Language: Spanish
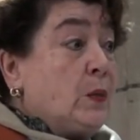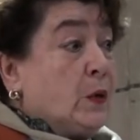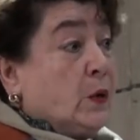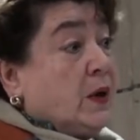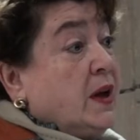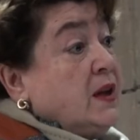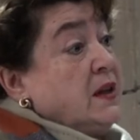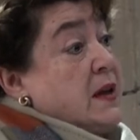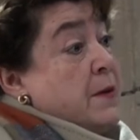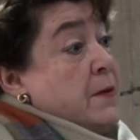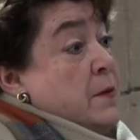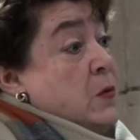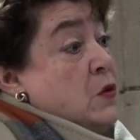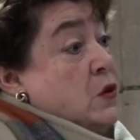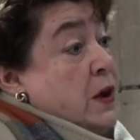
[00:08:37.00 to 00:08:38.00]
porque
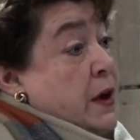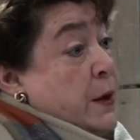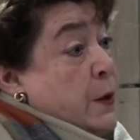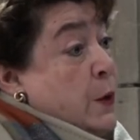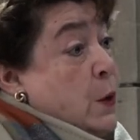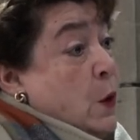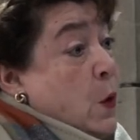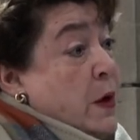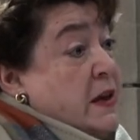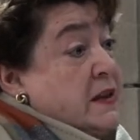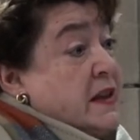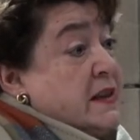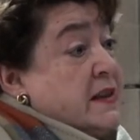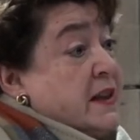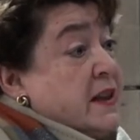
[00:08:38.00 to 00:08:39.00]
sabemos que no
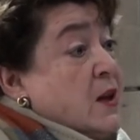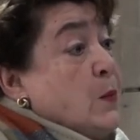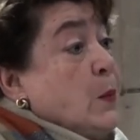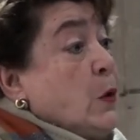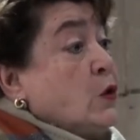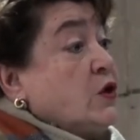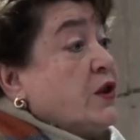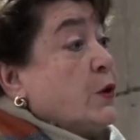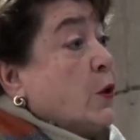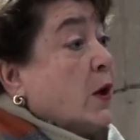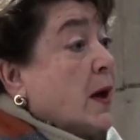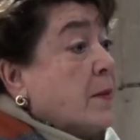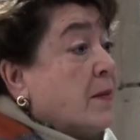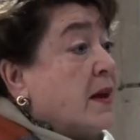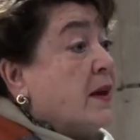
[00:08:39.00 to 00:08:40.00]
es de este templo,
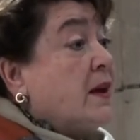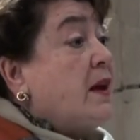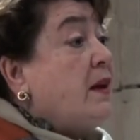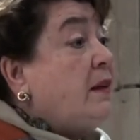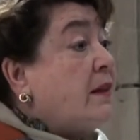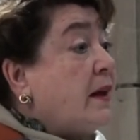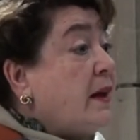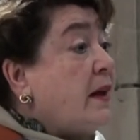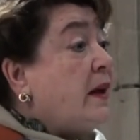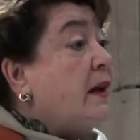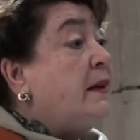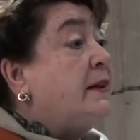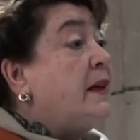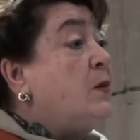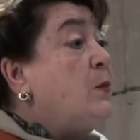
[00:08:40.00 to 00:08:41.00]
sino que viene
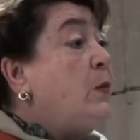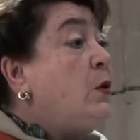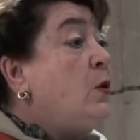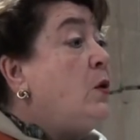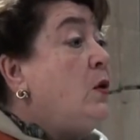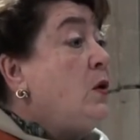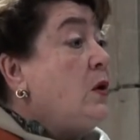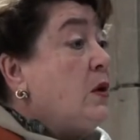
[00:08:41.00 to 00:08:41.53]
del templo